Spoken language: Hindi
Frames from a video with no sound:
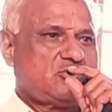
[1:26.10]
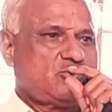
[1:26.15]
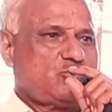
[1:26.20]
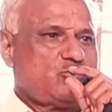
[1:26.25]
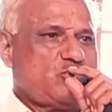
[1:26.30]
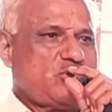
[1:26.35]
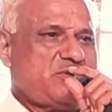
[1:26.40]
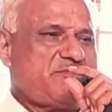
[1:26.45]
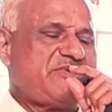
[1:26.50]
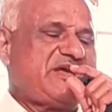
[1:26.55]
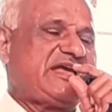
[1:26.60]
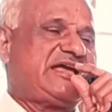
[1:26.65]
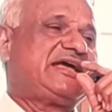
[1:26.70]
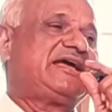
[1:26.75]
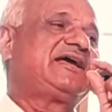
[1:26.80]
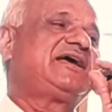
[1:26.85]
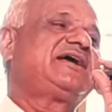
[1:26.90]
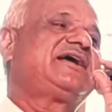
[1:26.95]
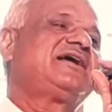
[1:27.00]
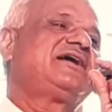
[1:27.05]
रुई में
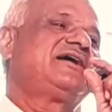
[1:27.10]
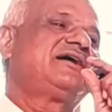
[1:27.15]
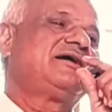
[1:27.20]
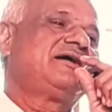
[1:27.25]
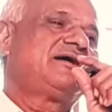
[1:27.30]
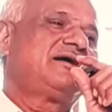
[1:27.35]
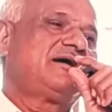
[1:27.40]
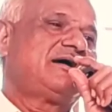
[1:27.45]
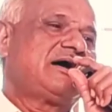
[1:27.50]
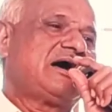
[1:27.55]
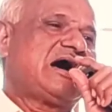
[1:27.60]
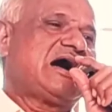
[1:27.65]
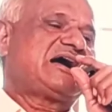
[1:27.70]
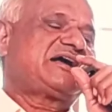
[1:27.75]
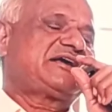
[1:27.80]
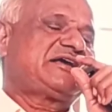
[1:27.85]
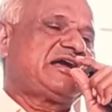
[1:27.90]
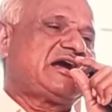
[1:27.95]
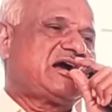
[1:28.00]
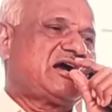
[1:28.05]
आग
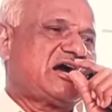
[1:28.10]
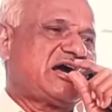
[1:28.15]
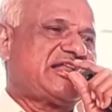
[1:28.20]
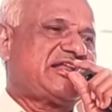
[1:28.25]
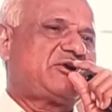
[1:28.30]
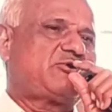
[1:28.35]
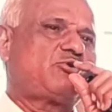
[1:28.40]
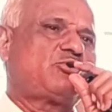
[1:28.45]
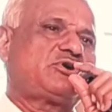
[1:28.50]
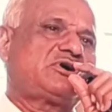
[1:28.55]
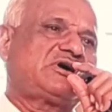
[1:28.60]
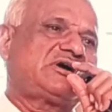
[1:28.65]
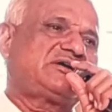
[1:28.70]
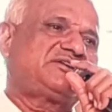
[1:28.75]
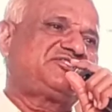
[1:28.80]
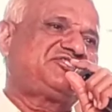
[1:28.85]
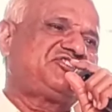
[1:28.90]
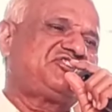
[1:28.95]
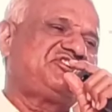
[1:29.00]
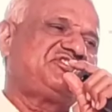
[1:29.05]
के अंगारे को
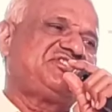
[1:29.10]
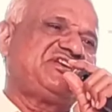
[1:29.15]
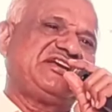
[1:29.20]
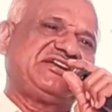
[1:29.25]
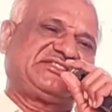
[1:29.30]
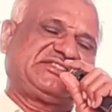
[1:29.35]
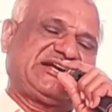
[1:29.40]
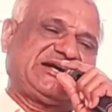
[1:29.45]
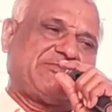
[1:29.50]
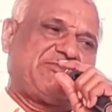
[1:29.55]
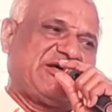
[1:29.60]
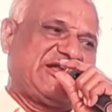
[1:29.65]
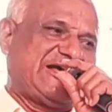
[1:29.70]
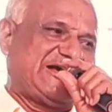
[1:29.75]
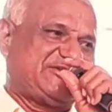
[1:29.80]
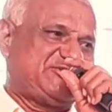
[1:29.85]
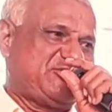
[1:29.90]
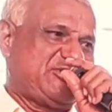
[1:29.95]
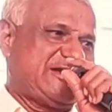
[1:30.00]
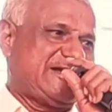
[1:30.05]
कितनी देर तक
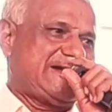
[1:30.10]
भला जो